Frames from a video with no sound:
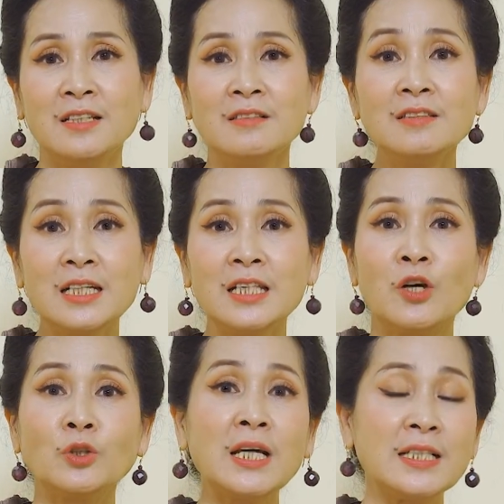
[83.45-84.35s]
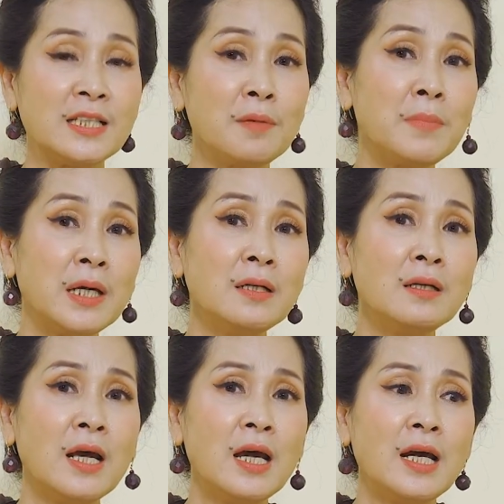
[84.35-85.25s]
những gì có thể diễn biến
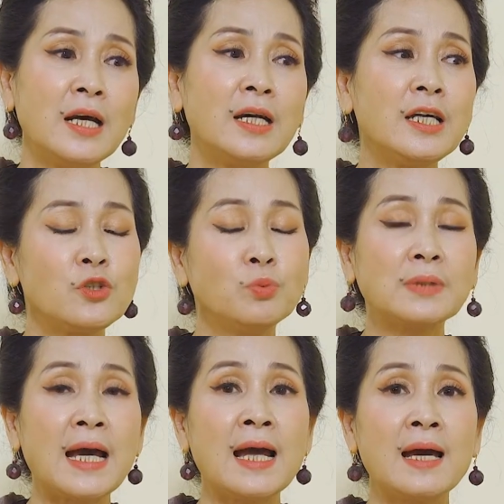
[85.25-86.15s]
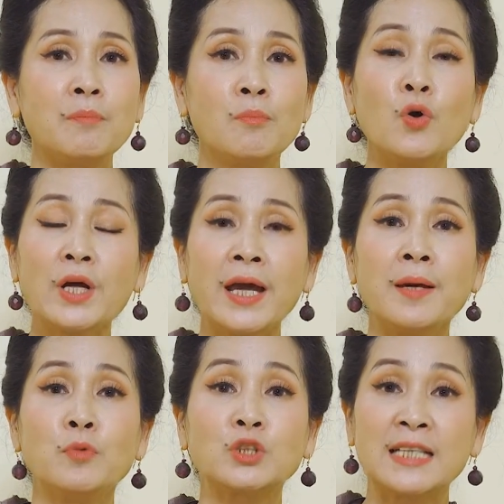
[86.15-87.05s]
khi chúng ta mỗi ngày
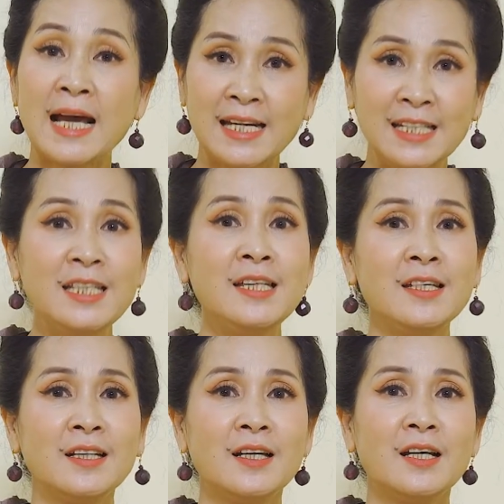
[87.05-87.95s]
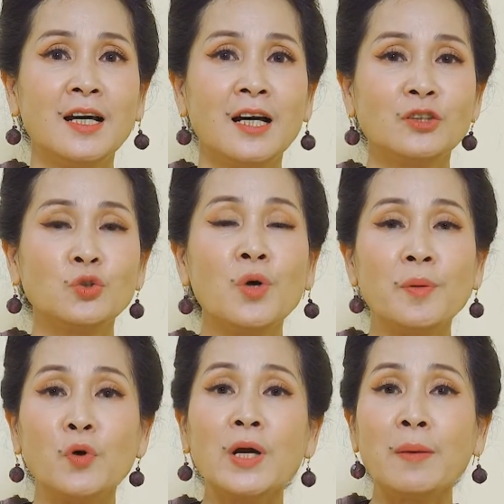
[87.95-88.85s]
một già đi tuổi
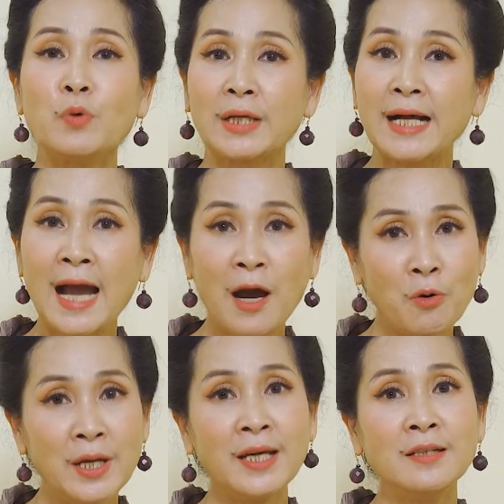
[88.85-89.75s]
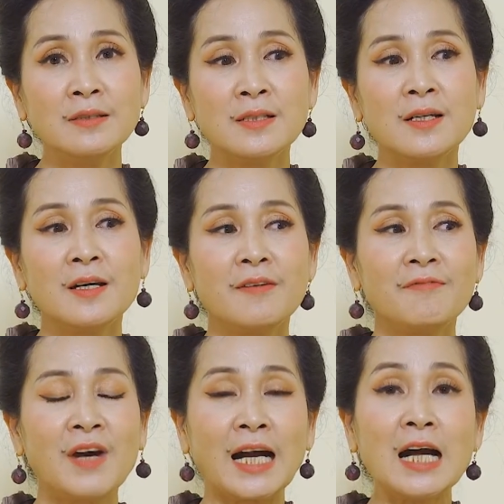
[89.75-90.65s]
mỗi ngày một cao lên
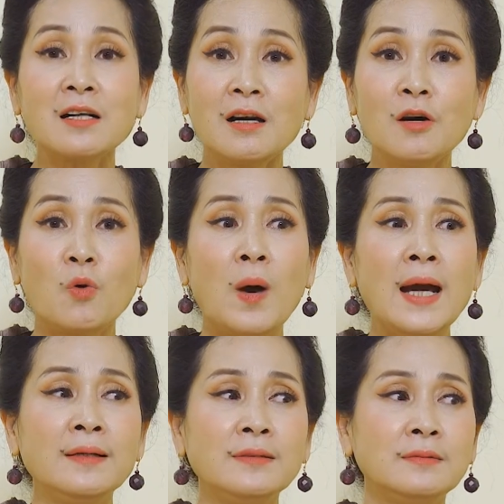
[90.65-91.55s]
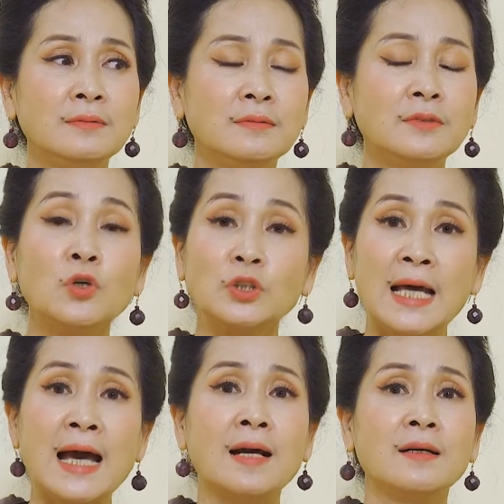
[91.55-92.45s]
và các cơ quan nội
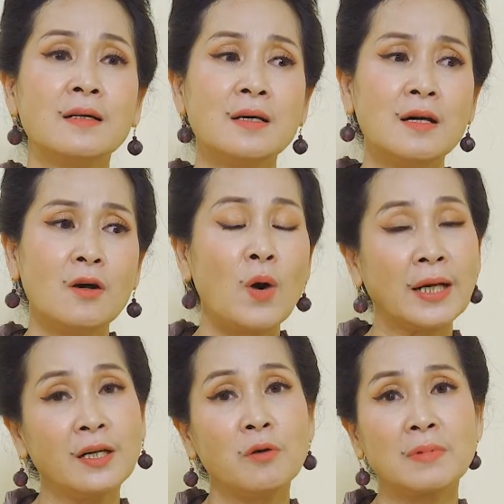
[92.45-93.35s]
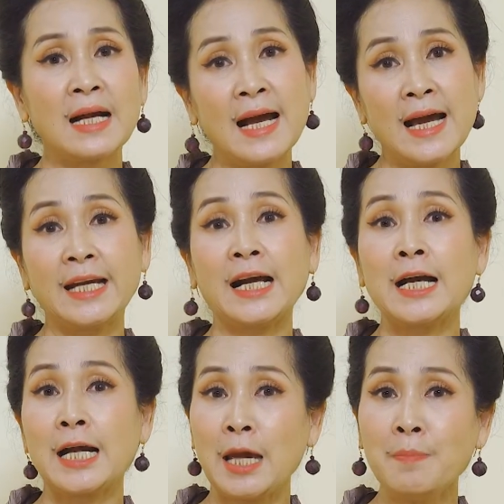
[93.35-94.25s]
tạng hoạt động càng ngày càng
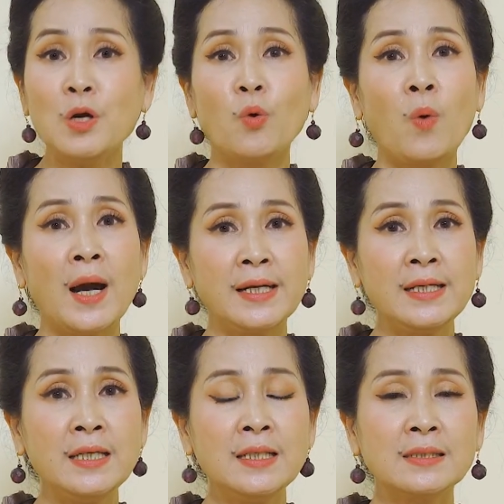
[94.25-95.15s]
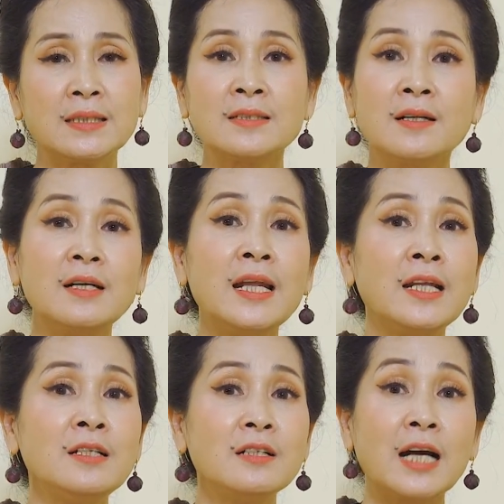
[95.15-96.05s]
kém hiệu quả đi sẽ dẫn
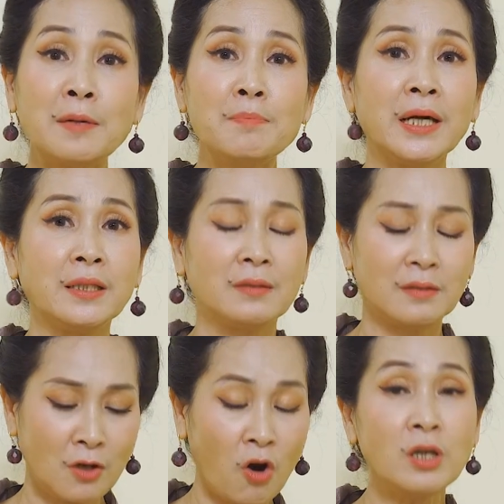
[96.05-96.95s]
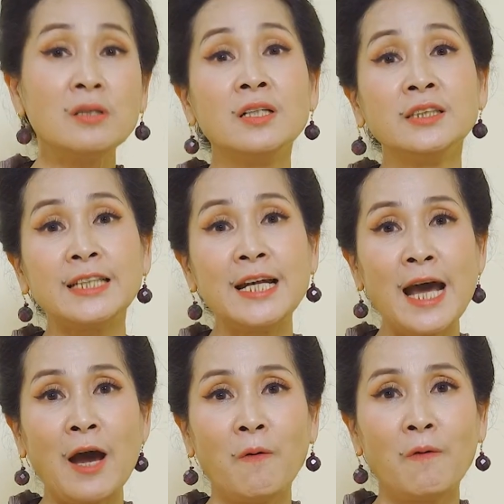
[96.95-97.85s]
đến những căn bệnh khó lường như thế
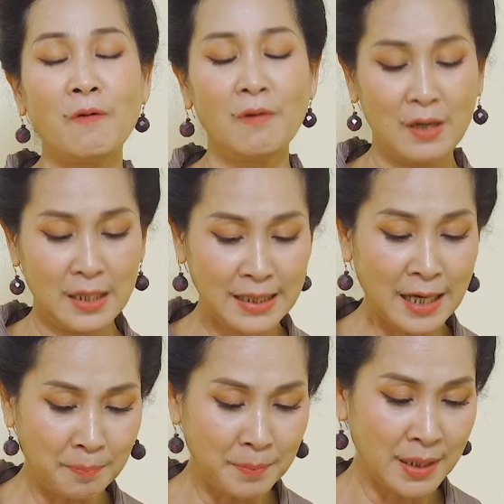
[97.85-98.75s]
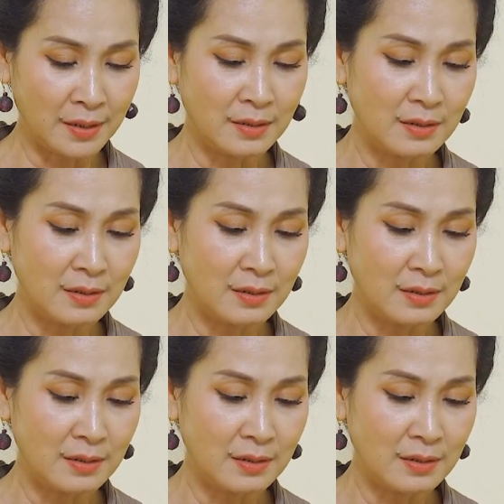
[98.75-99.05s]
nào đặc biệt